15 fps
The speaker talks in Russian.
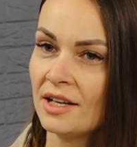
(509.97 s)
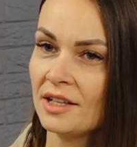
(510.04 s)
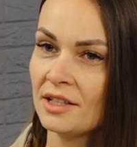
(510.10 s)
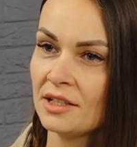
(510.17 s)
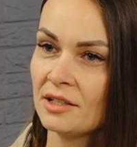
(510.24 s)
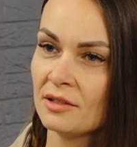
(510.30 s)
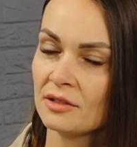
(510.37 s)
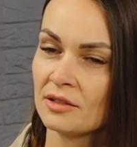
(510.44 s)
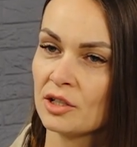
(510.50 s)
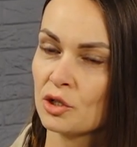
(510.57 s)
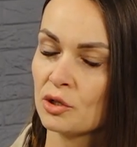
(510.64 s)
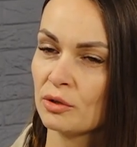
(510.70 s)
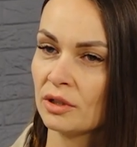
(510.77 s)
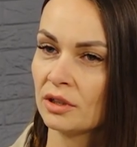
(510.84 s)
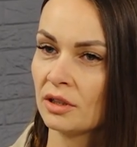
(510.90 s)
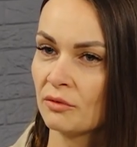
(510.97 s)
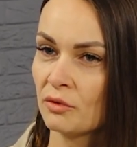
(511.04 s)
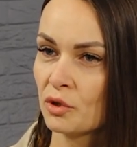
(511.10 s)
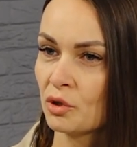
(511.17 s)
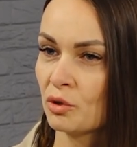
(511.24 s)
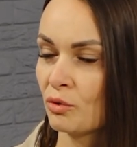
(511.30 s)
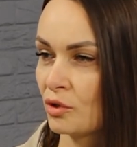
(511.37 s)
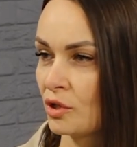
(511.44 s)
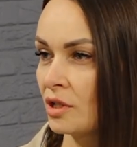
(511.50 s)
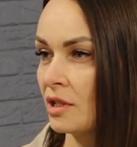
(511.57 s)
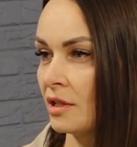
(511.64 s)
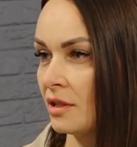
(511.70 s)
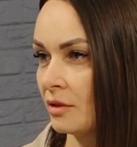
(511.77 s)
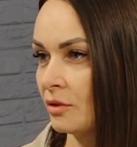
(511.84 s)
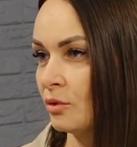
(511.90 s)
И дошло до того, что
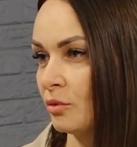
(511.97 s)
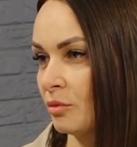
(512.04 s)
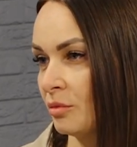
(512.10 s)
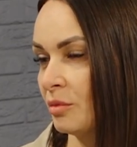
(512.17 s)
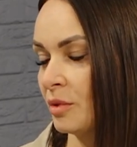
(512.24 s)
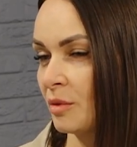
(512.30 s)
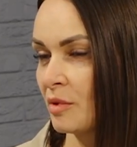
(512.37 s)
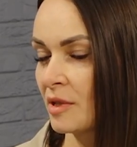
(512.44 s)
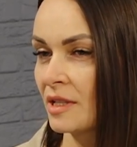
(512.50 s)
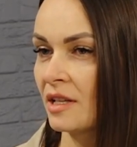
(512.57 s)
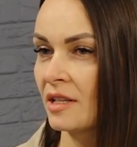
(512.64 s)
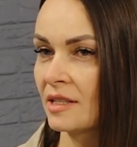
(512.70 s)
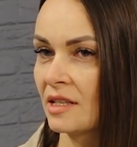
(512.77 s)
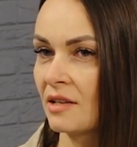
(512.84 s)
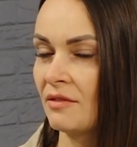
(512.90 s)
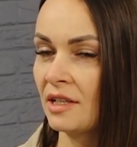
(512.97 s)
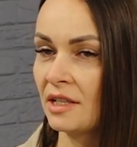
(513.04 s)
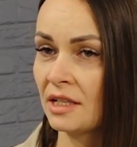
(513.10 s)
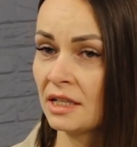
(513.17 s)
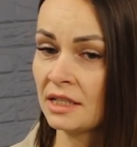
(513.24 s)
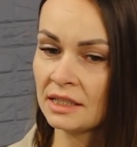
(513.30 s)
учитель ну, подписала заявление.